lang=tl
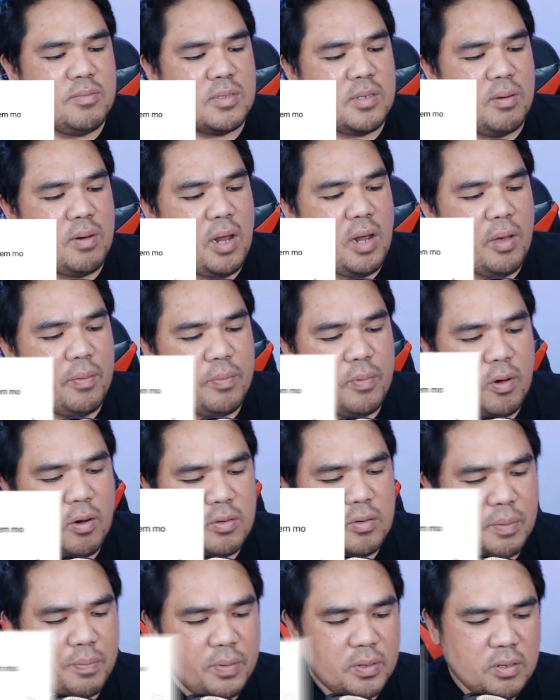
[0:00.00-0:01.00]
So, marami po
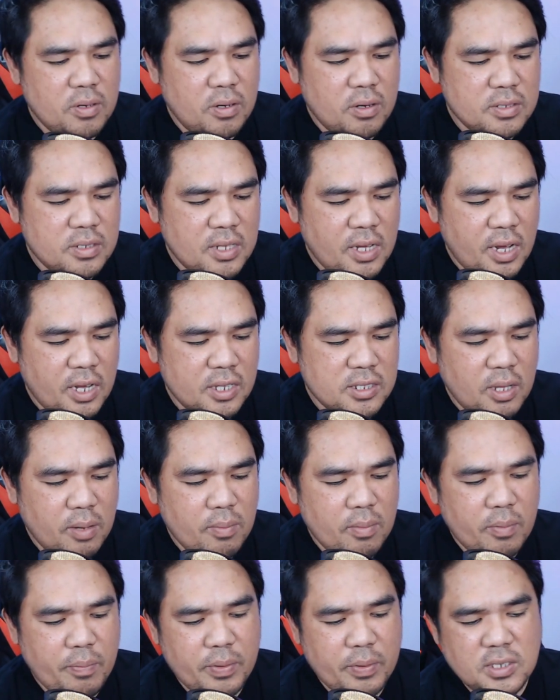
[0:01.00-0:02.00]
akong napanood sa
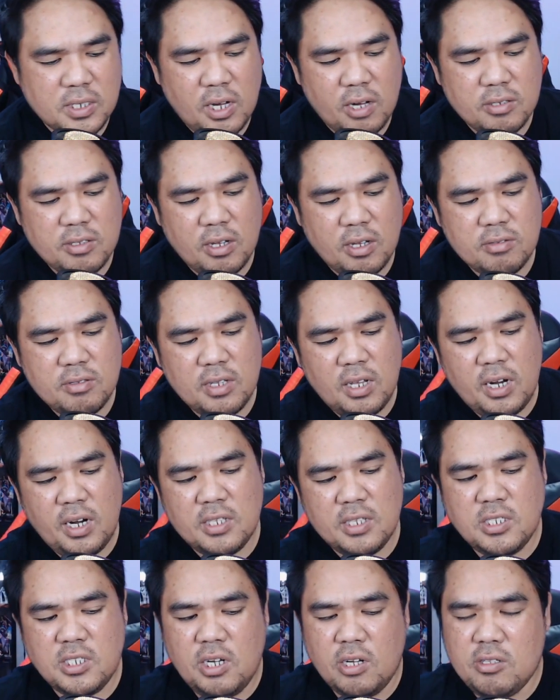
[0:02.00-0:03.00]
item mo. Pa-shoutout na
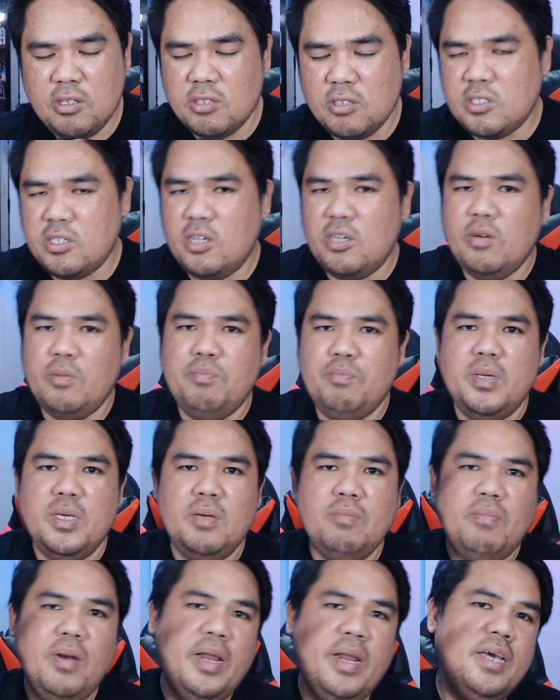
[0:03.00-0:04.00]
rin. Shoutout sa iyo,
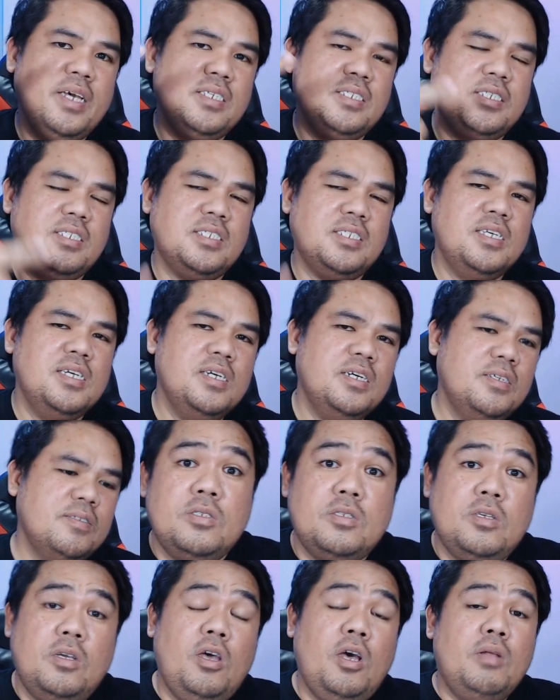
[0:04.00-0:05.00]
B. Blaze.
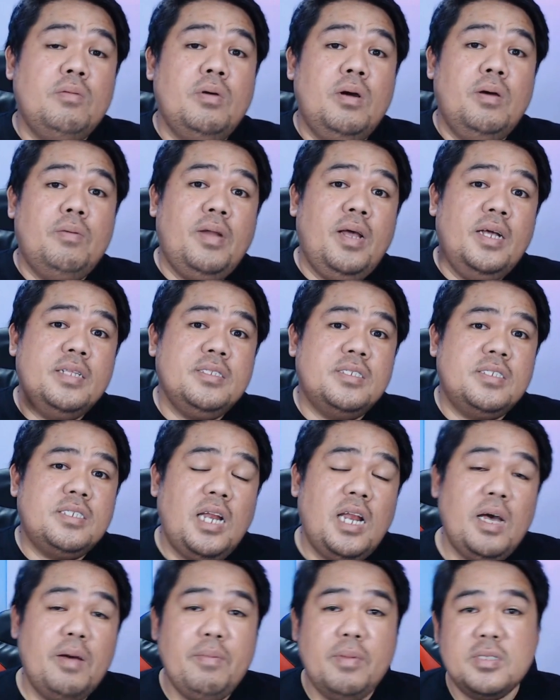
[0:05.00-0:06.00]
So, yun mga brad.
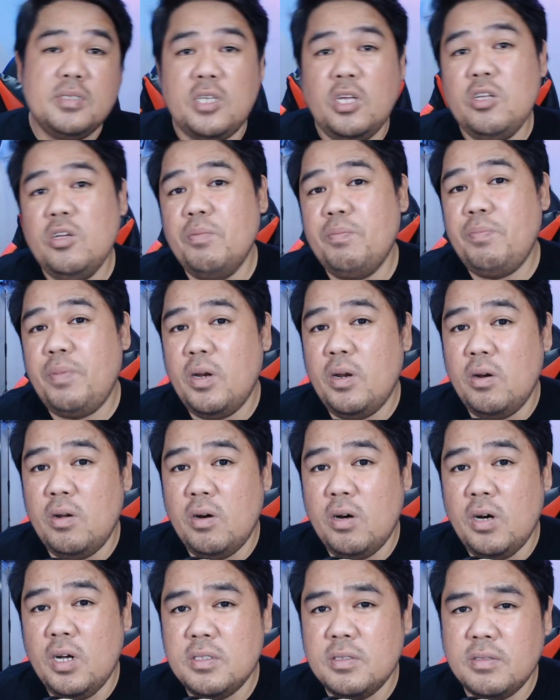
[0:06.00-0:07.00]
Salamat sa inyong
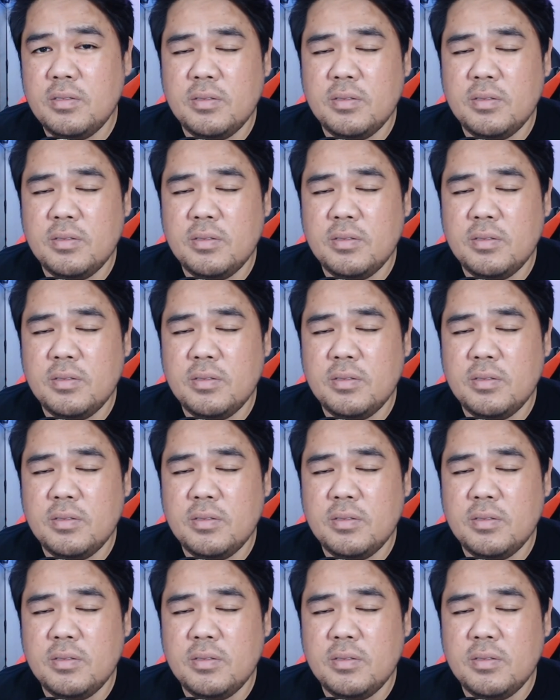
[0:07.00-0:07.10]
panonood.